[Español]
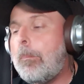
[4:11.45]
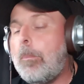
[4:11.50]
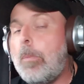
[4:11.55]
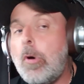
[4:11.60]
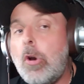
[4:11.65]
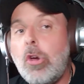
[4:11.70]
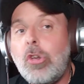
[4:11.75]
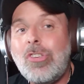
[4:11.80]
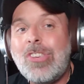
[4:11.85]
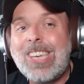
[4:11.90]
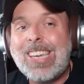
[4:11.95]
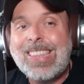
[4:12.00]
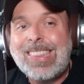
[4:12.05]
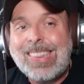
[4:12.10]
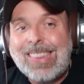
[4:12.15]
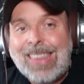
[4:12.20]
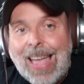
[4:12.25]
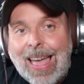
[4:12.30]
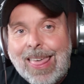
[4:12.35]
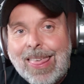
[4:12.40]

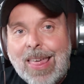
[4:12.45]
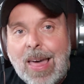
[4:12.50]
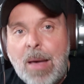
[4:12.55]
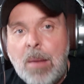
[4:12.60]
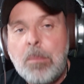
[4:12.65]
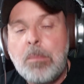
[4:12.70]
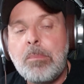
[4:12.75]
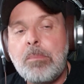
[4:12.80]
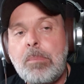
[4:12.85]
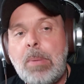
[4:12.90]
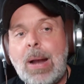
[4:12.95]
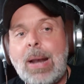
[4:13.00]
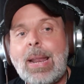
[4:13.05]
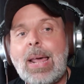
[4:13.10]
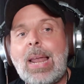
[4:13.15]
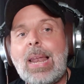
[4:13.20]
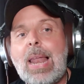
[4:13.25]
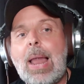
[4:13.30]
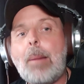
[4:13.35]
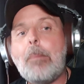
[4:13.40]
Proyectada
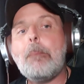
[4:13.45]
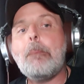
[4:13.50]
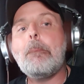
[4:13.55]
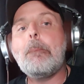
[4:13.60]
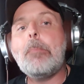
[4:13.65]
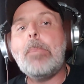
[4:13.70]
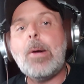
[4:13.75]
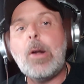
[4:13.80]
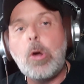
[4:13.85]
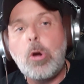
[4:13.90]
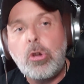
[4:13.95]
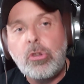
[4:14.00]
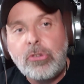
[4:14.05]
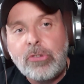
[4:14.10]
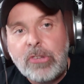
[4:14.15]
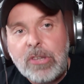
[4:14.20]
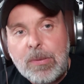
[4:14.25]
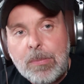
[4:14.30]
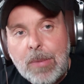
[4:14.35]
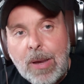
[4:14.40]
para la
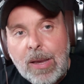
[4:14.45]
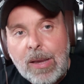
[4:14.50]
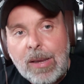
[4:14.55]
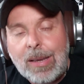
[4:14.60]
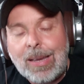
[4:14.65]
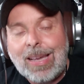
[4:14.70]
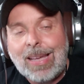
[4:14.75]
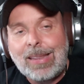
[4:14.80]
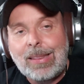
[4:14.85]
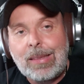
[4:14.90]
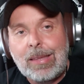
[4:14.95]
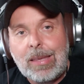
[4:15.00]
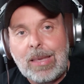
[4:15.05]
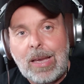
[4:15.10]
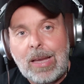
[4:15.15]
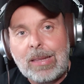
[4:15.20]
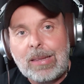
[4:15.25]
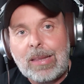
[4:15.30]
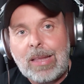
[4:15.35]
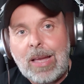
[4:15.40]
próxima
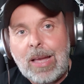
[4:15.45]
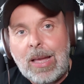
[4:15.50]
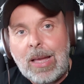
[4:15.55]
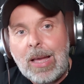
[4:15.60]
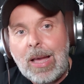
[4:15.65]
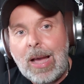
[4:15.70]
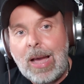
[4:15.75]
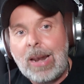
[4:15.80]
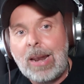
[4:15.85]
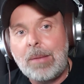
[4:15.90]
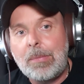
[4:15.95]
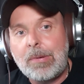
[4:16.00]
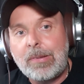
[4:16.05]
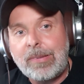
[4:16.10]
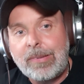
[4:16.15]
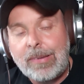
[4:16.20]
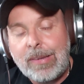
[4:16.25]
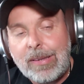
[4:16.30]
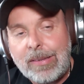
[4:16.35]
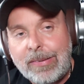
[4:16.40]
candidata a la
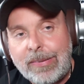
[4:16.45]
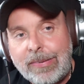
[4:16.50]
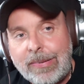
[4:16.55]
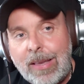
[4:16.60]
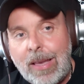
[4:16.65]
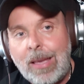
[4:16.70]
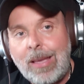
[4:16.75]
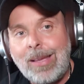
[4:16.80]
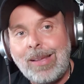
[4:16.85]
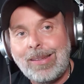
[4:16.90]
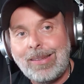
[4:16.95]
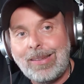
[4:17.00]
presidencia